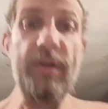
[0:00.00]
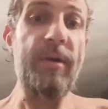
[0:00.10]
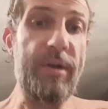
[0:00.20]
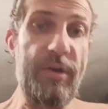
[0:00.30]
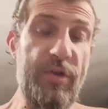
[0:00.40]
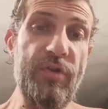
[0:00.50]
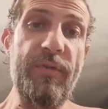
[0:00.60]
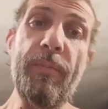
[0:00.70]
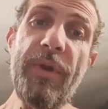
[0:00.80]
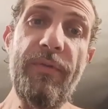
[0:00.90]
а,
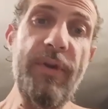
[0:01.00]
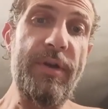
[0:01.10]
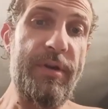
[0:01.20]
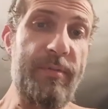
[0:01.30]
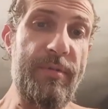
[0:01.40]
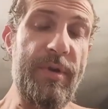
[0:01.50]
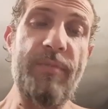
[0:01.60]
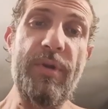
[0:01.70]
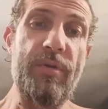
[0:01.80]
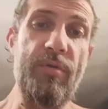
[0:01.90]
конечно, мы выиграем,
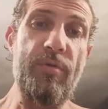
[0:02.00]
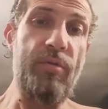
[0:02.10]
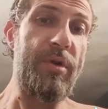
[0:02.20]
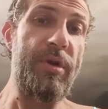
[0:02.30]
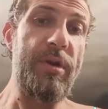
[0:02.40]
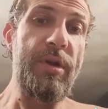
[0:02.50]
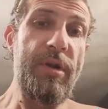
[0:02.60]
опять только